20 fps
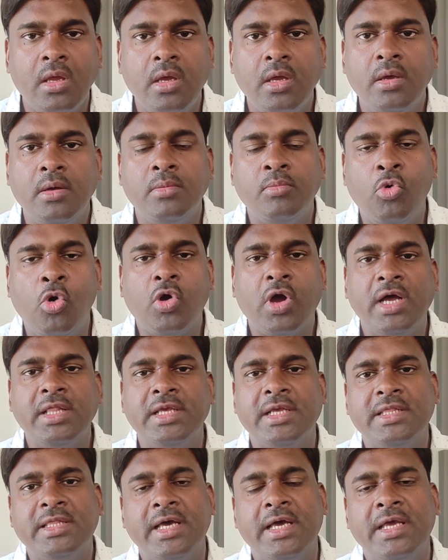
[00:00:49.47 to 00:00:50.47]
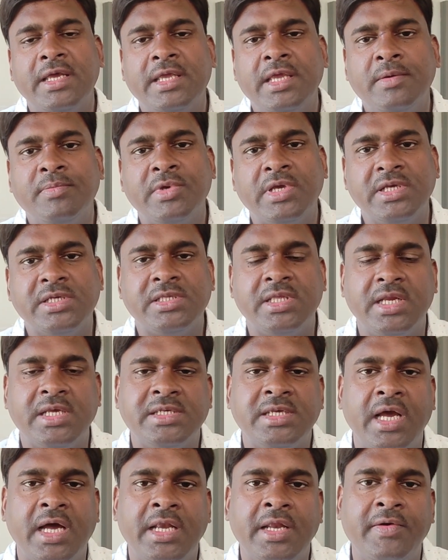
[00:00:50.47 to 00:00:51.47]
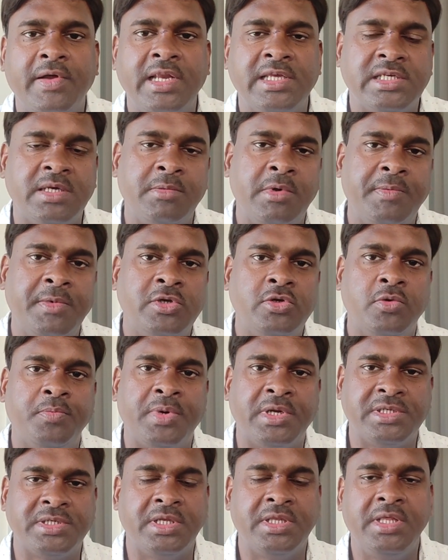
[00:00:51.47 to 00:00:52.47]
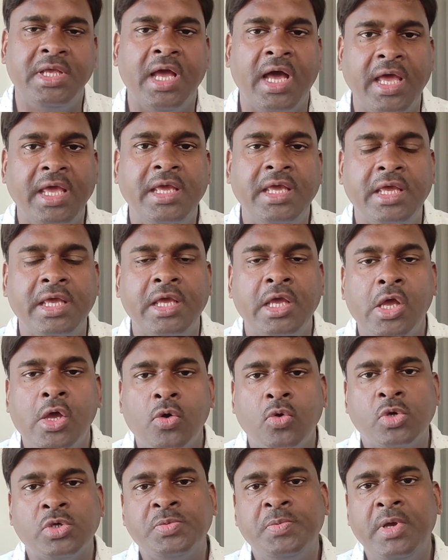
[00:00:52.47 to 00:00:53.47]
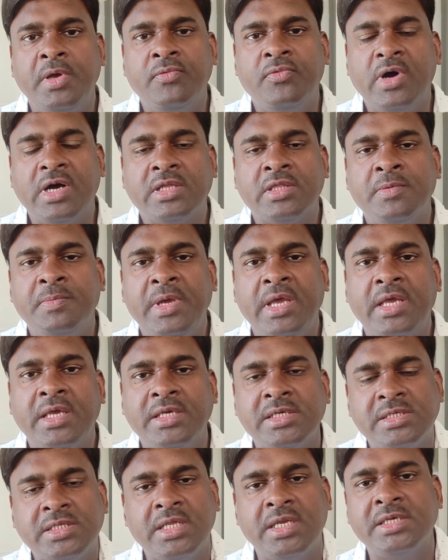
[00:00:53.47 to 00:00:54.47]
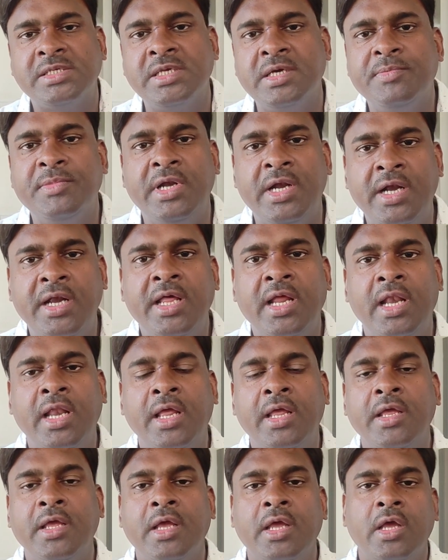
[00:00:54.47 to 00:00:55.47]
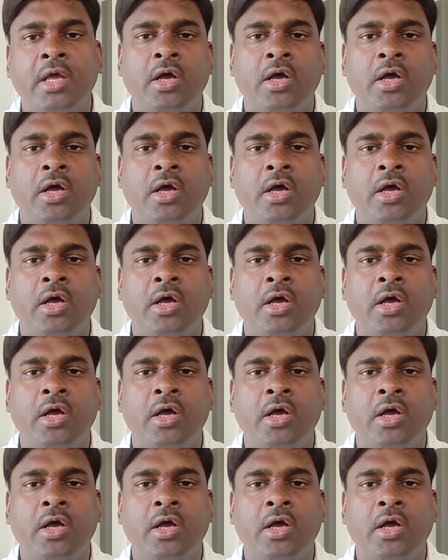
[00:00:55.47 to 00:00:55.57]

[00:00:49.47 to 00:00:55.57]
मौका देता है कि हम किस तरह से आने वाले समय में जो परिस्थिति आएगी उस पर वक्त में किस तरह से हम निर्णय लें